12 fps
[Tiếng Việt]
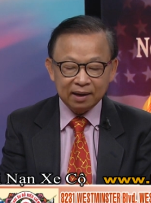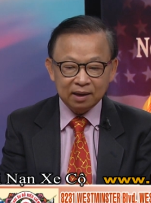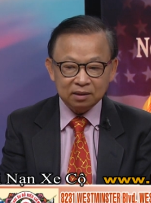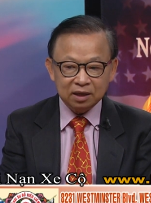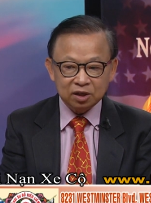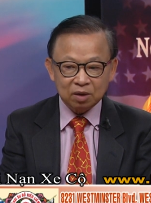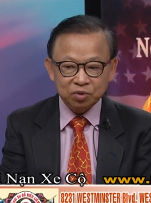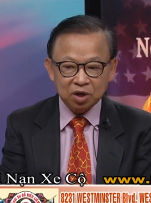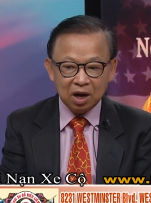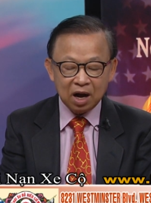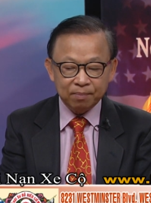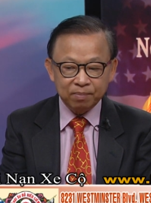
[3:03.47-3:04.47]
đó thì trong
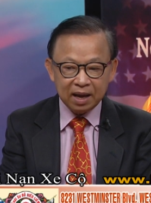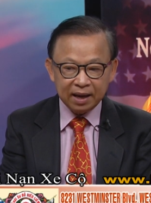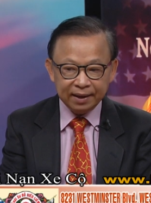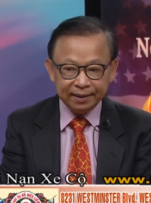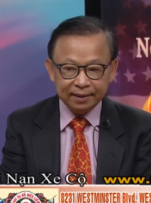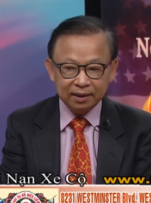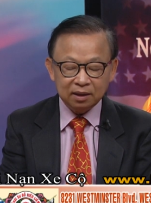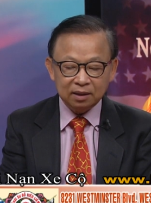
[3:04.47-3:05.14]
trường hợp này đó